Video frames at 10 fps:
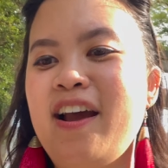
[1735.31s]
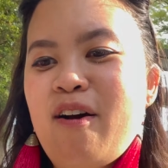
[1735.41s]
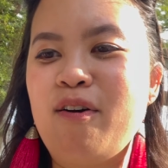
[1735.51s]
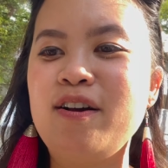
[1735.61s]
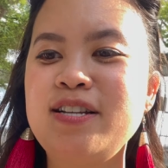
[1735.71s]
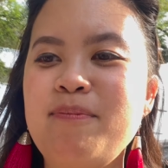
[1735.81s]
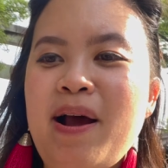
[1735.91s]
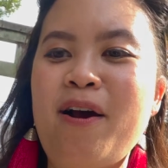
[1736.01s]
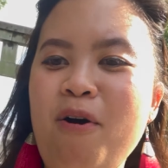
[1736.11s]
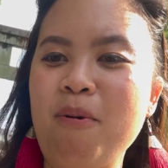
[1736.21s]
เขาก็จะ
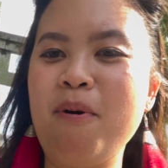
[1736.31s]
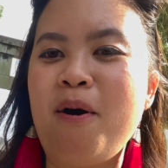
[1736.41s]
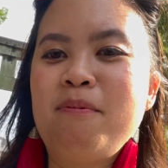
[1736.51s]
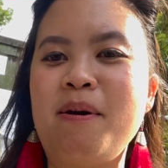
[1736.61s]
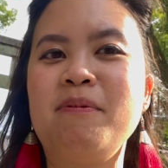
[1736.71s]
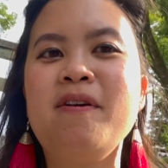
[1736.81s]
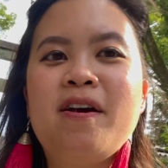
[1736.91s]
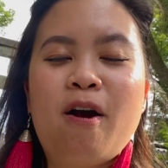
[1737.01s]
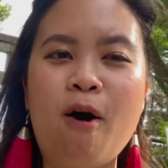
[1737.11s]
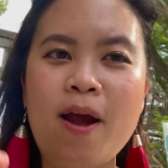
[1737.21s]
มาขอพรแบบ
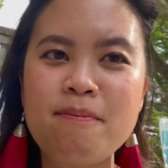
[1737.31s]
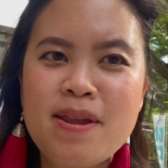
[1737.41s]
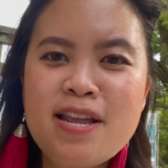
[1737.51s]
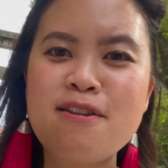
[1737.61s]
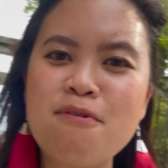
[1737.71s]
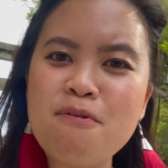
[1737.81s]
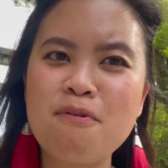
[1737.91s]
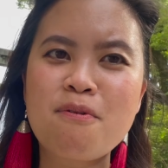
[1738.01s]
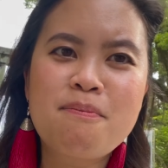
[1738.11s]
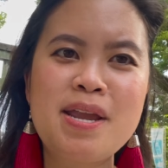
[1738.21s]
ขอให้มีลู
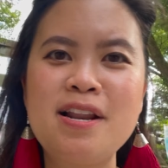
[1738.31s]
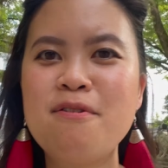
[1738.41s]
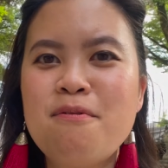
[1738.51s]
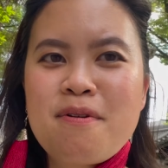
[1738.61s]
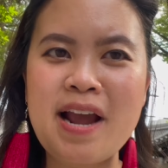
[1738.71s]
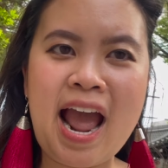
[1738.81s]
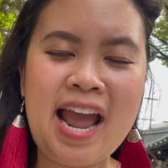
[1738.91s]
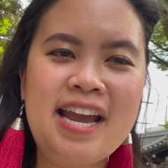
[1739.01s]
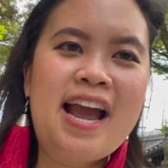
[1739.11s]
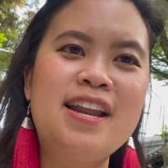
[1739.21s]
กง่า
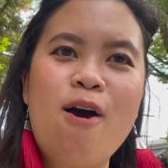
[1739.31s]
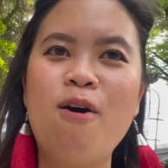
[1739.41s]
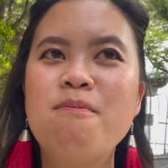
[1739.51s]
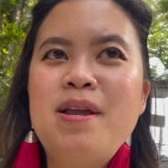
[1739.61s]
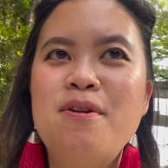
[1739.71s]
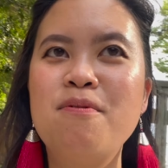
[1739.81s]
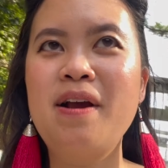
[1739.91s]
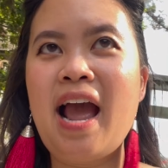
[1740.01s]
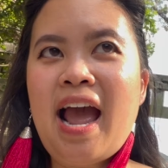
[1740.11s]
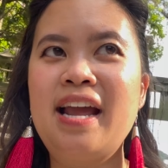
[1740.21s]
ยใครท้องก็มีลูกง่าย